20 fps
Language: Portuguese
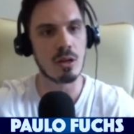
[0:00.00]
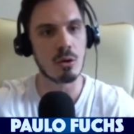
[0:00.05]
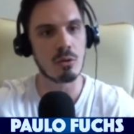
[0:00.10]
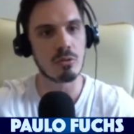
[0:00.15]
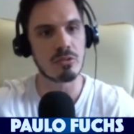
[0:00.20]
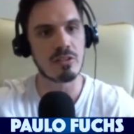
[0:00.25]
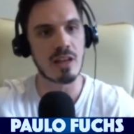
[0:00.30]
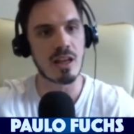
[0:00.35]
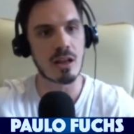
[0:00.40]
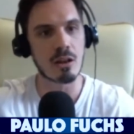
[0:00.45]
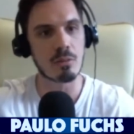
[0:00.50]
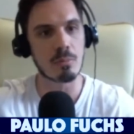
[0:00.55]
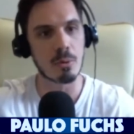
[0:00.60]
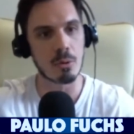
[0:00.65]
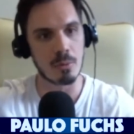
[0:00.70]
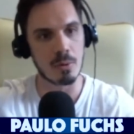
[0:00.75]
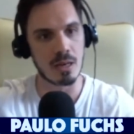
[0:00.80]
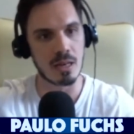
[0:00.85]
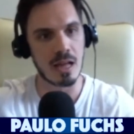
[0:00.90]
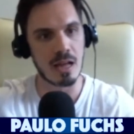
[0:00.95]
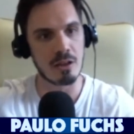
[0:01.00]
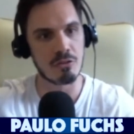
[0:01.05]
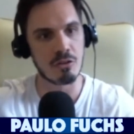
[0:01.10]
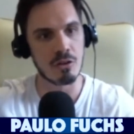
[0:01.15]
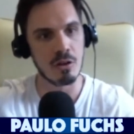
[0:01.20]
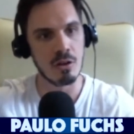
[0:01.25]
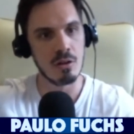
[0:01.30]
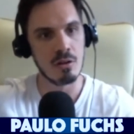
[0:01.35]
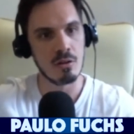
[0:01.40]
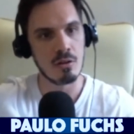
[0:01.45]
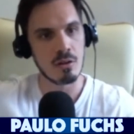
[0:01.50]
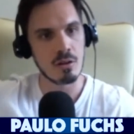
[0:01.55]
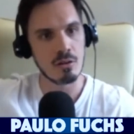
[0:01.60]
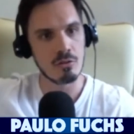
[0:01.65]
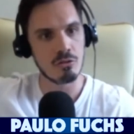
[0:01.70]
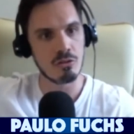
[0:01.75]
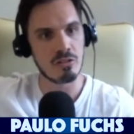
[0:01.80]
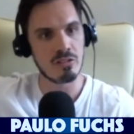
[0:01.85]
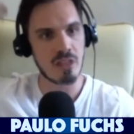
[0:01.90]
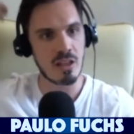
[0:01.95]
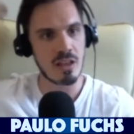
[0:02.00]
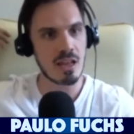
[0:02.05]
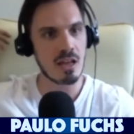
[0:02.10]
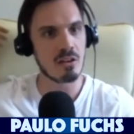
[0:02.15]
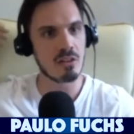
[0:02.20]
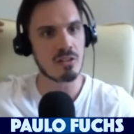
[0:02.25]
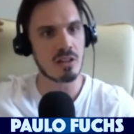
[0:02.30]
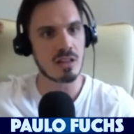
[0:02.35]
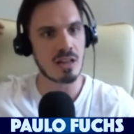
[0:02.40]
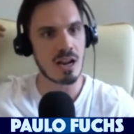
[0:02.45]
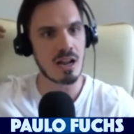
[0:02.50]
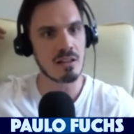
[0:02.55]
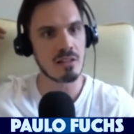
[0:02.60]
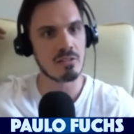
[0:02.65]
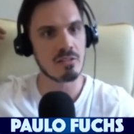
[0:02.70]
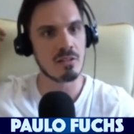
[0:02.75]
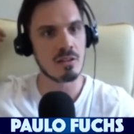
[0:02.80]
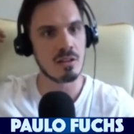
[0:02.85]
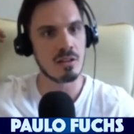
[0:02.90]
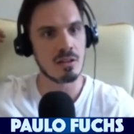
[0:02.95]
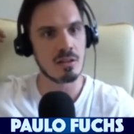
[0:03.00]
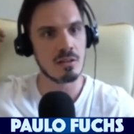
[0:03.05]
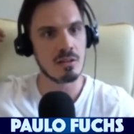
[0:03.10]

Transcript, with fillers: deu certo para a humanidade de 100 anos atrás?